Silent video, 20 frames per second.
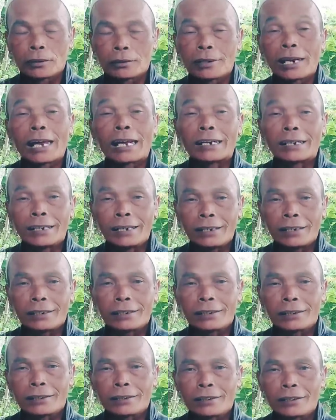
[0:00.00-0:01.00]
dari
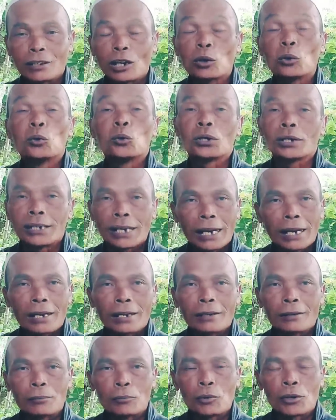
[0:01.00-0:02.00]

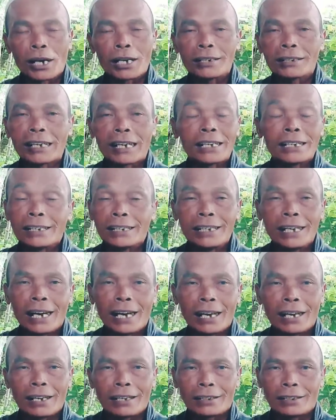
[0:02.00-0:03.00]
leluhurnya bukan dari
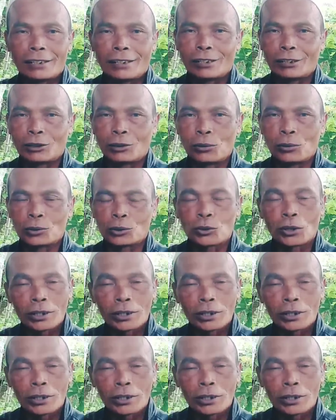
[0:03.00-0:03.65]
dia gitu hmm.